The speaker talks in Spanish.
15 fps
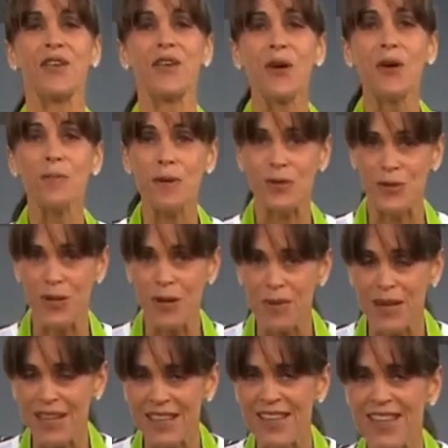Yo
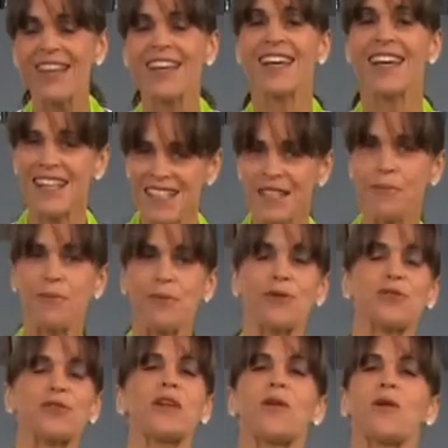personalmente este
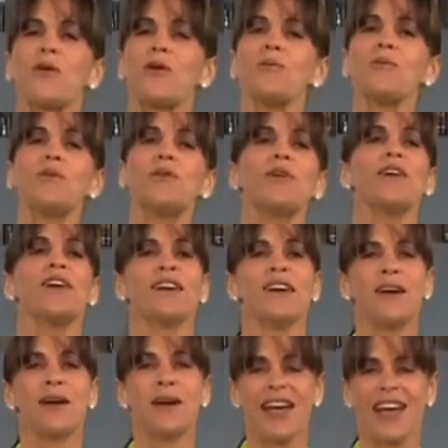postre lo como
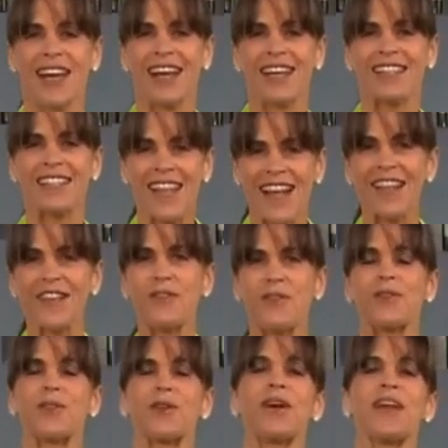en las tardes
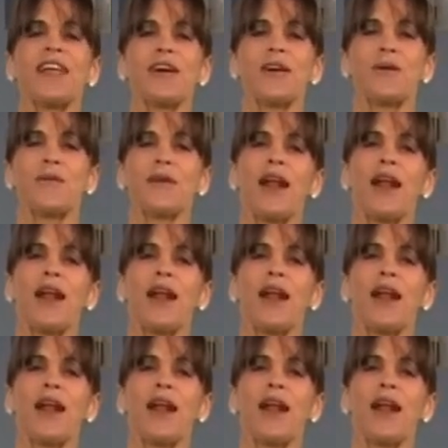cuando tengo ganas de comer